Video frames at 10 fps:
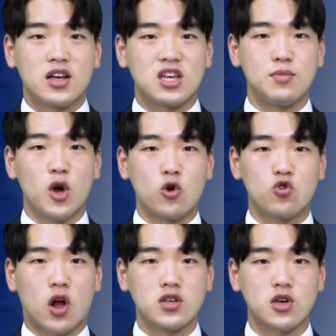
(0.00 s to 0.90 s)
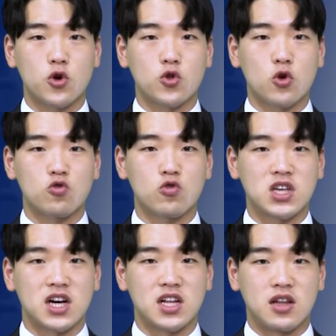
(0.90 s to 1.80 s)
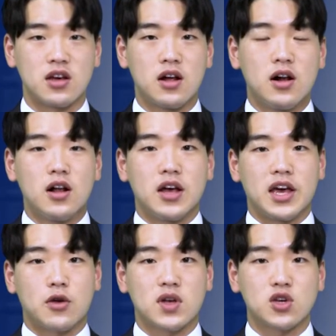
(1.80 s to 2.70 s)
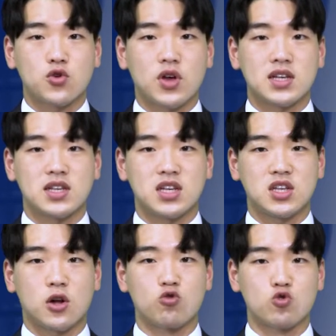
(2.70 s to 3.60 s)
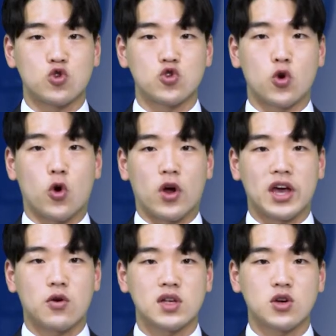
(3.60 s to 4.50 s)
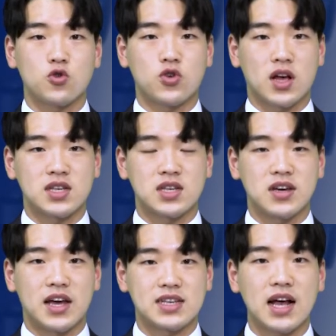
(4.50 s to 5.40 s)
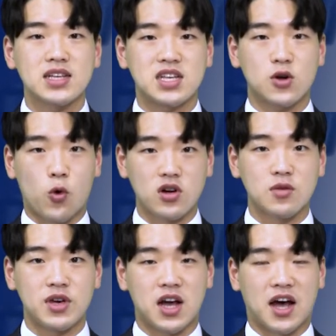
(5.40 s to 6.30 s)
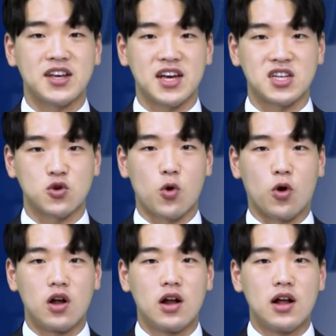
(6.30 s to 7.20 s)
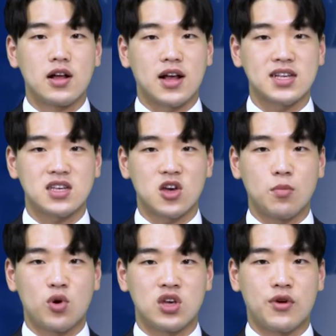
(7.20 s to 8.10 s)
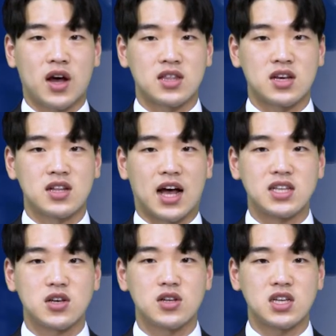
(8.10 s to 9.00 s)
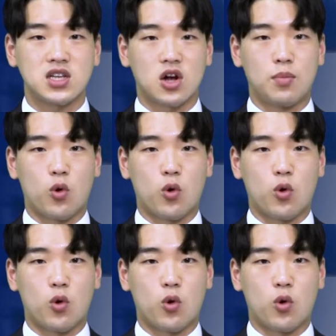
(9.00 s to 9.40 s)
김형우 건설교통국장은 액화석유가스 시설 구축으로 액화석유가스의 상시 공급이 가능해지고 가스경보기와 같은 안전시설